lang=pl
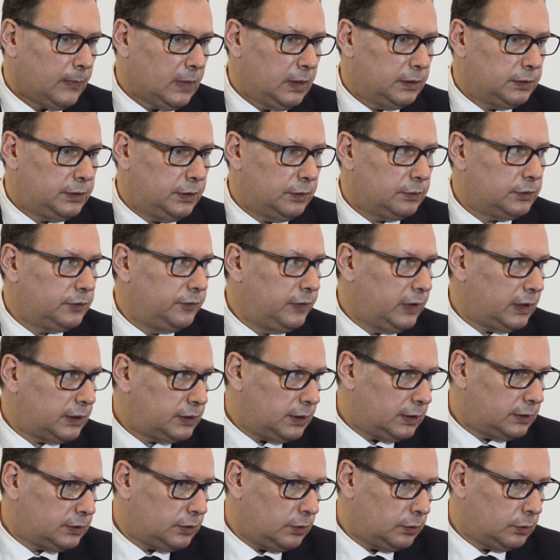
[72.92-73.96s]
y, się
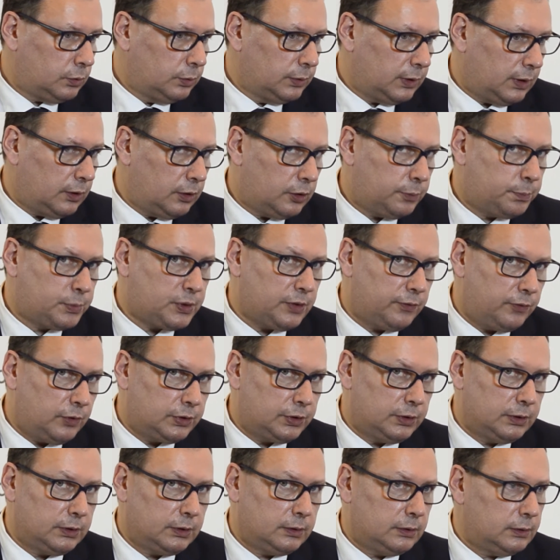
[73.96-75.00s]
zwiększa z roku na rok,
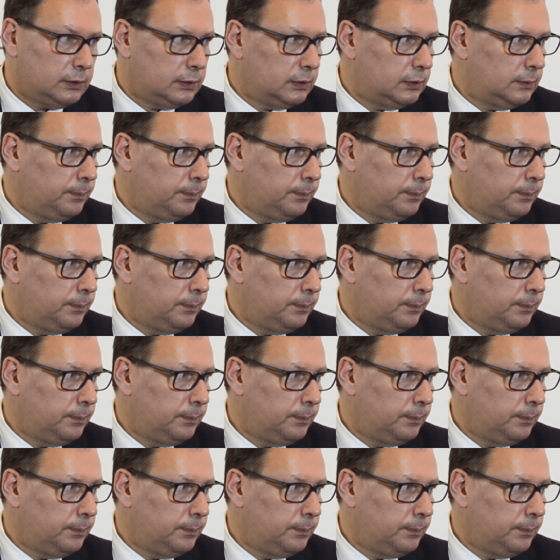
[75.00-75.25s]
przewozy y,